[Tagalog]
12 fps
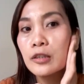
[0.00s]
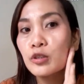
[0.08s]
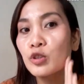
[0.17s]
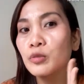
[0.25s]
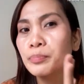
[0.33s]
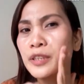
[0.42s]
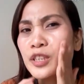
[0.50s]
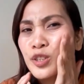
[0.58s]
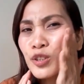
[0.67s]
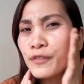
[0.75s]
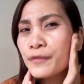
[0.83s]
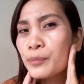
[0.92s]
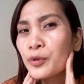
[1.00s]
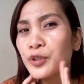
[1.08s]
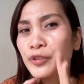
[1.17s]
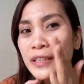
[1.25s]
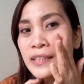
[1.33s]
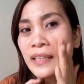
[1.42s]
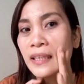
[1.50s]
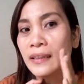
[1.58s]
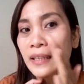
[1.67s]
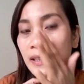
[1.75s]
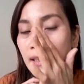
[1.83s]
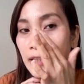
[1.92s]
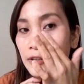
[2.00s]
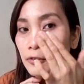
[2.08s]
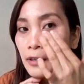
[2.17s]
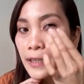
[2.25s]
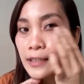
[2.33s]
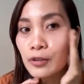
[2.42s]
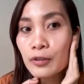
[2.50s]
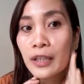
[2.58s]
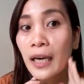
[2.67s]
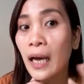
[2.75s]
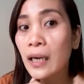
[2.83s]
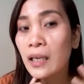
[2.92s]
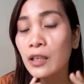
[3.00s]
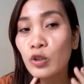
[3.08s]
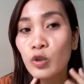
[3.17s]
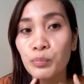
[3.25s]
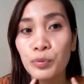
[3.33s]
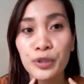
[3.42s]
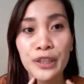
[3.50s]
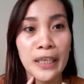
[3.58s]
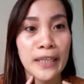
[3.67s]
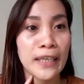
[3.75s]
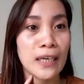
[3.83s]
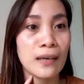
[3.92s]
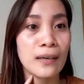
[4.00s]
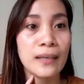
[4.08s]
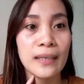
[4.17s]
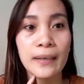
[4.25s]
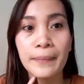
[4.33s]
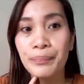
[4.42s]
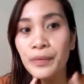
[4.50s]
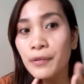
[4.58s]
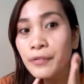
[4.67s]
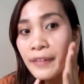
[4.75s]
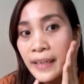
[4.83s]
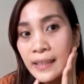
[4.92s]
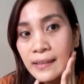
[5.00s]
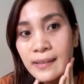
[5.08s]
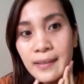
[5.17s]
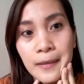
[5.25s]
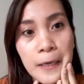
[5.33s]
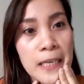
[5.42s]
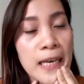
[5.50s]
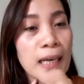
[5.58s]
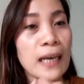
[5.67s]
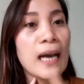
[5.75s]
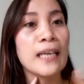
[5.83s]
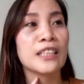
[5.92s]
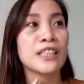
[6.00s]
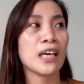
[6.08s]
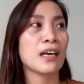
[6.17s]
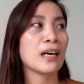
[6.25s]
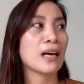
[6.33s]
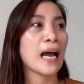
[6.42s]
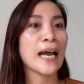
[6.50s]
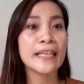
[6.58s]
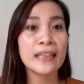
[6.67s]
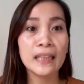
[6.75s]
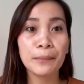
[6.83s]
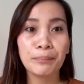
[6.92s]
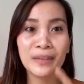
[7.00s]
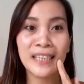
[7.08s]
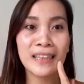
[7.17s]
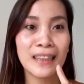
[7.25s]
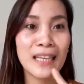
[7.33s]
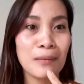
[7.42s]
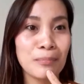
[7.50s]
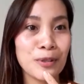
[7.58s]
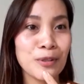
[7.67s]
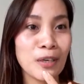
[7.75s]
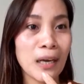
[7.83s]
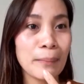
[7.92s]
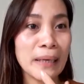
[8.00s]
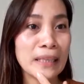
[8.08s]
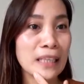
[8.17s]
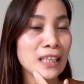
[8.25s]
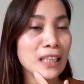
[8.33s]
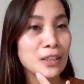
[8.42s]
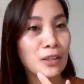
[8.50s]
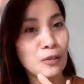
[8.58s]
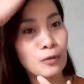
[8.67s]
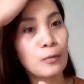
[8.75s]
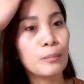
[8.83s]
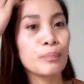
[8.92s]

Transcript: super soft po yung skin. Tignan nyo guys, oh, nakaka-glow po siya ng face. At saka kahit lip tint lang po yung gamitin ninyo,